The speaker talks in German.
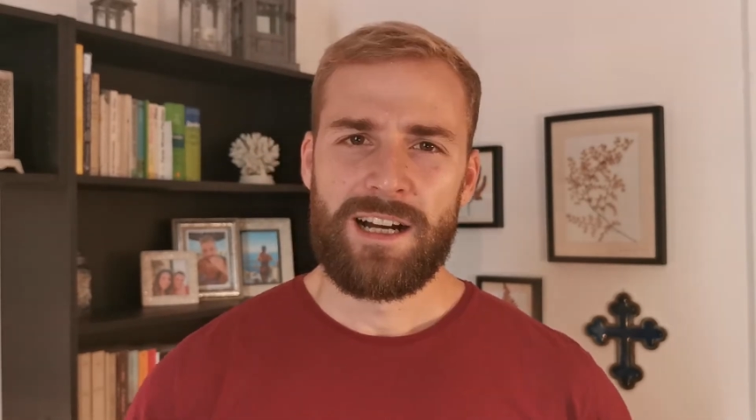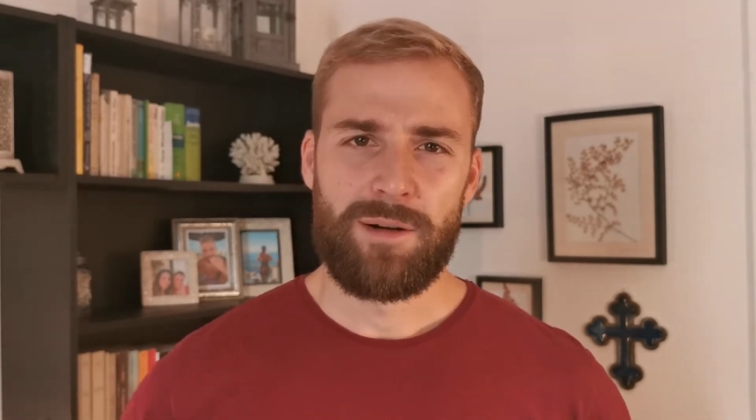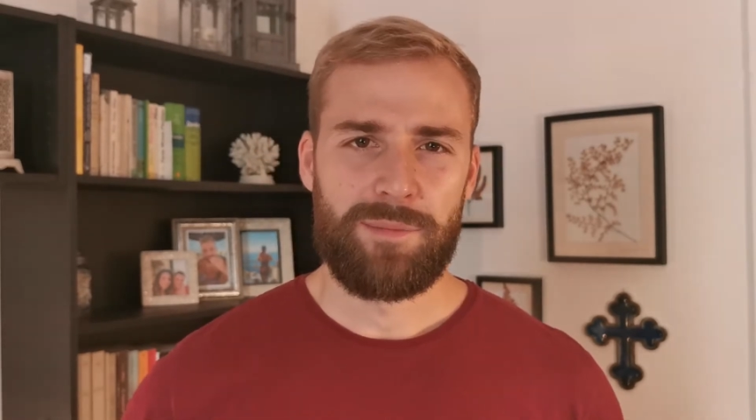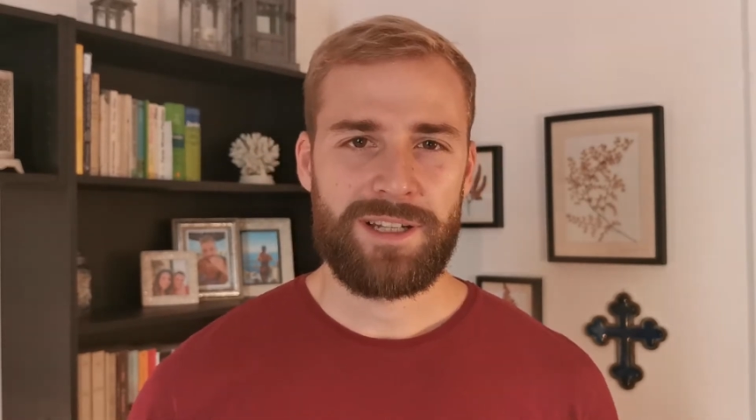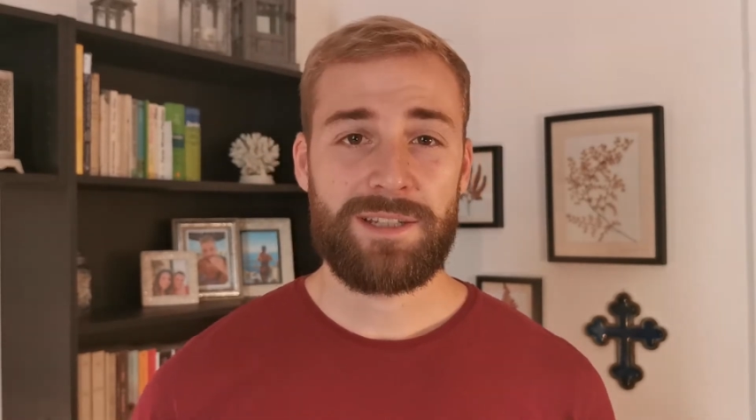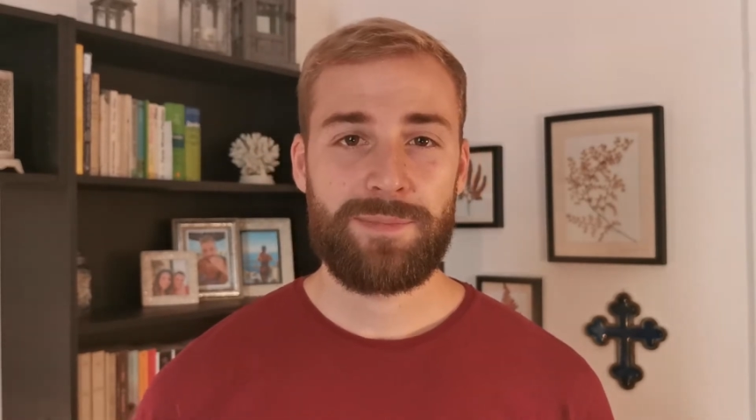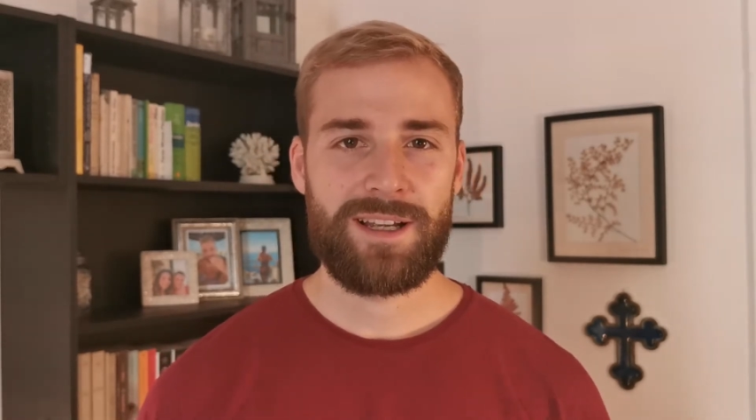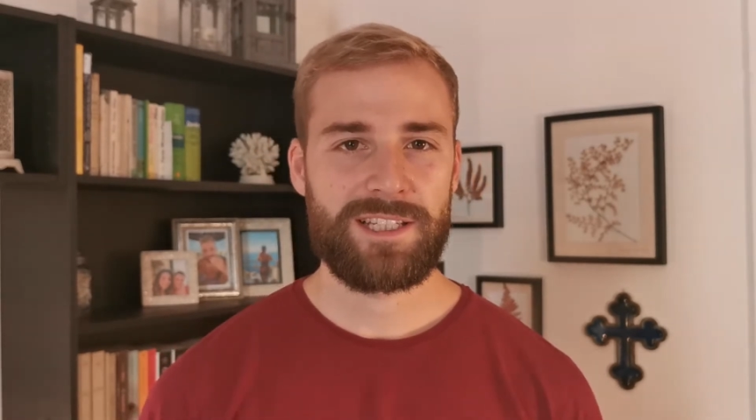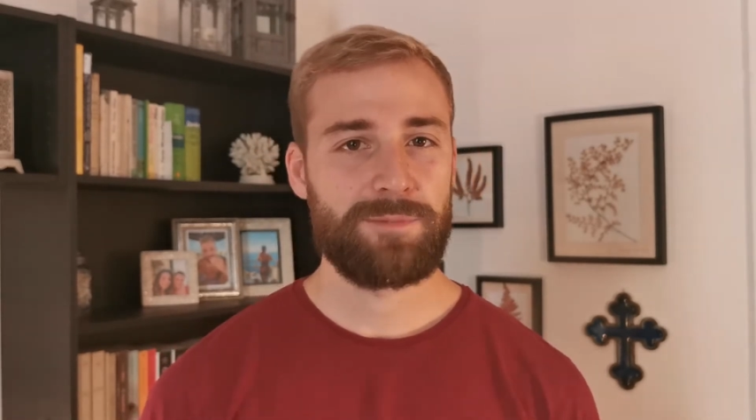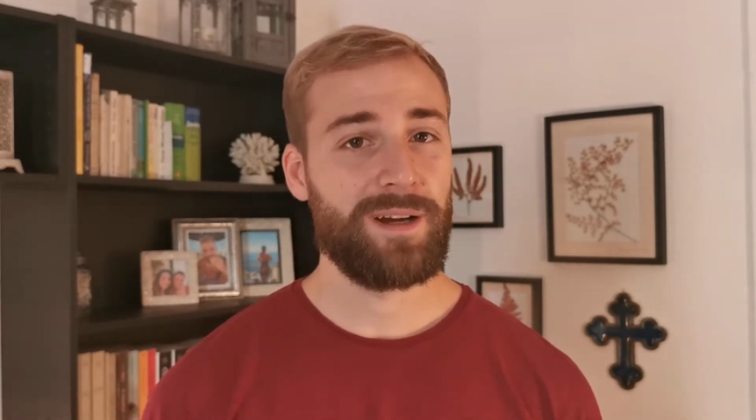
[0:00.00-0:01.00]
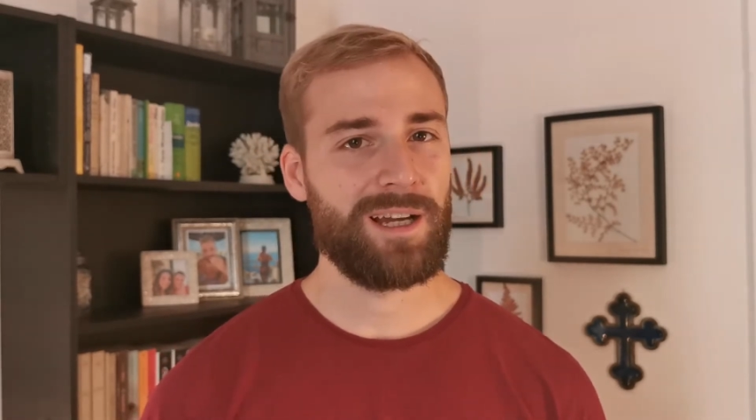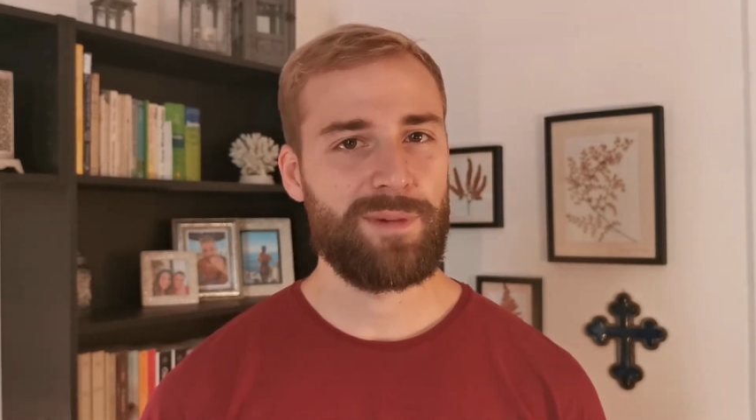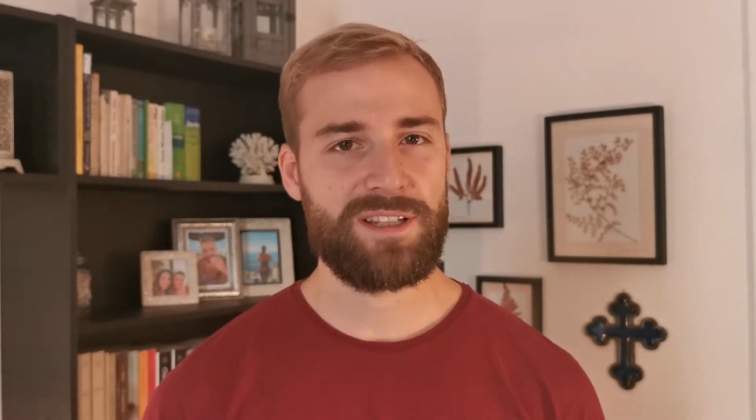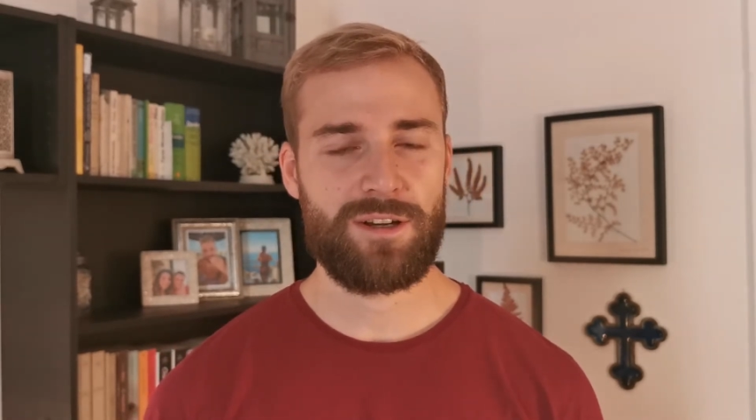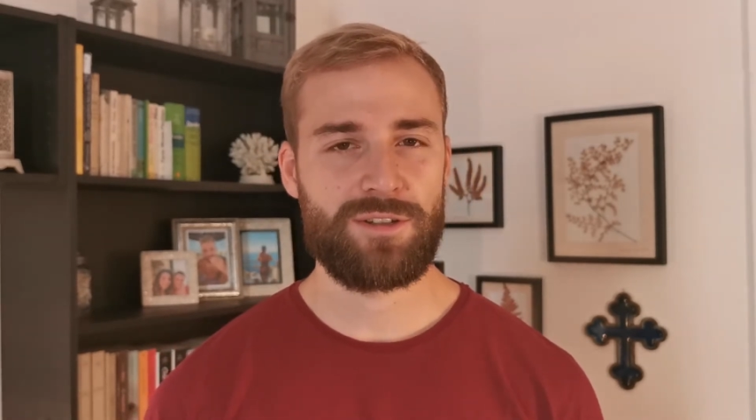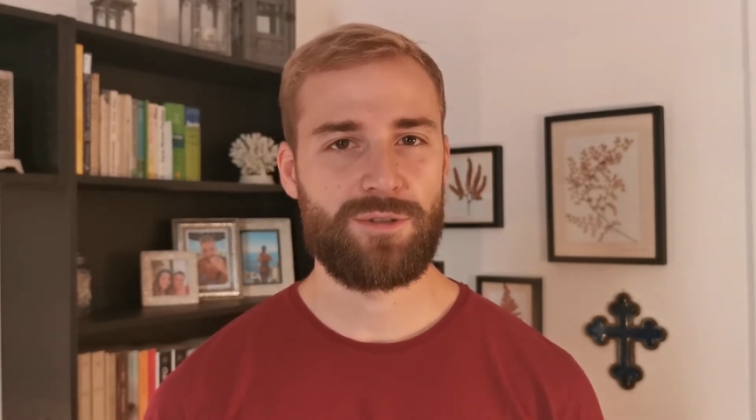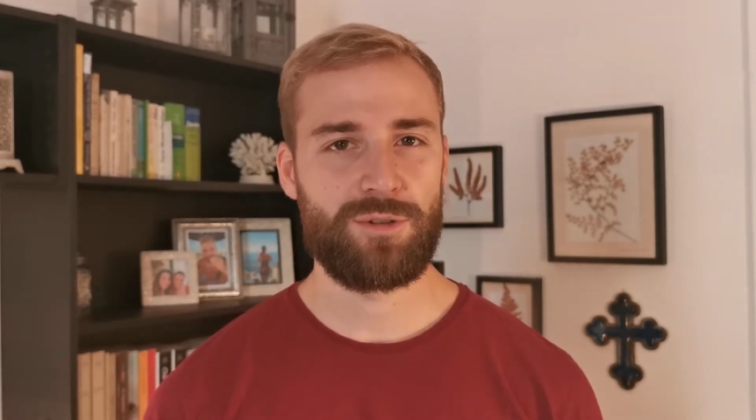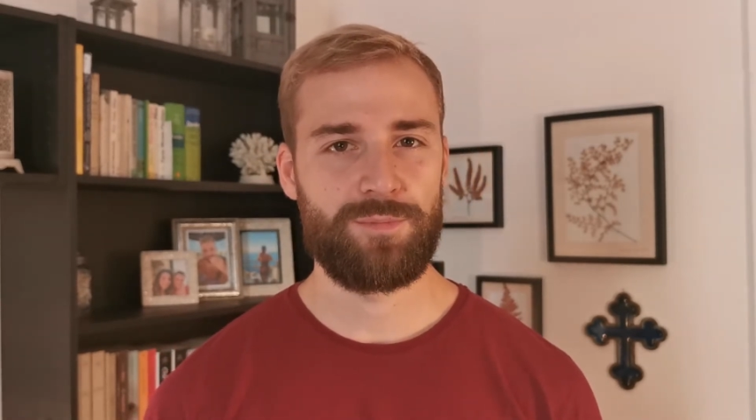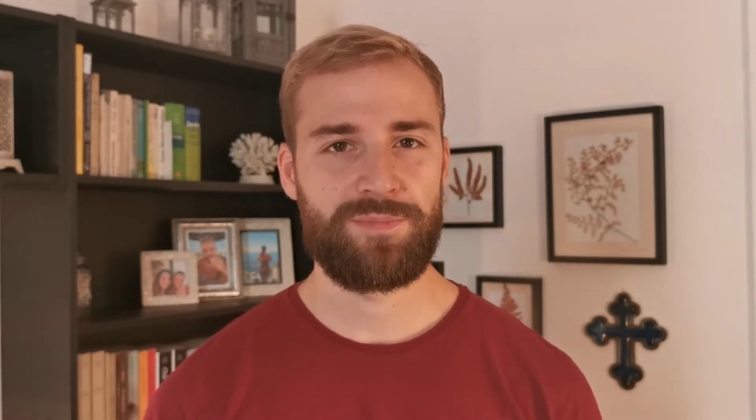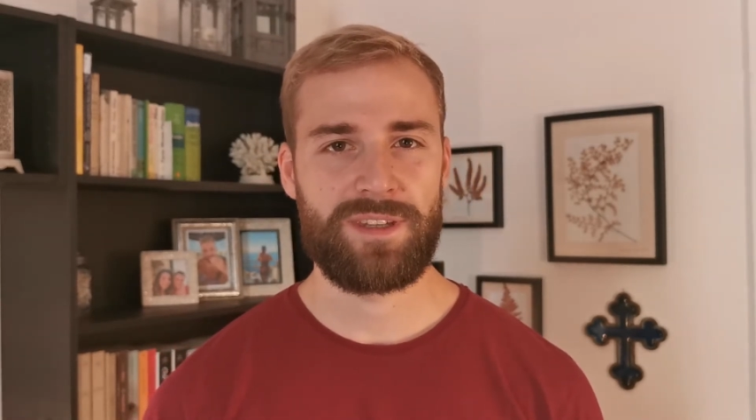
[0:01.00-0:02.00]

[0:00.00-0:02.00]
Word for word: Aber manchmal ist es bei Kameras auch so,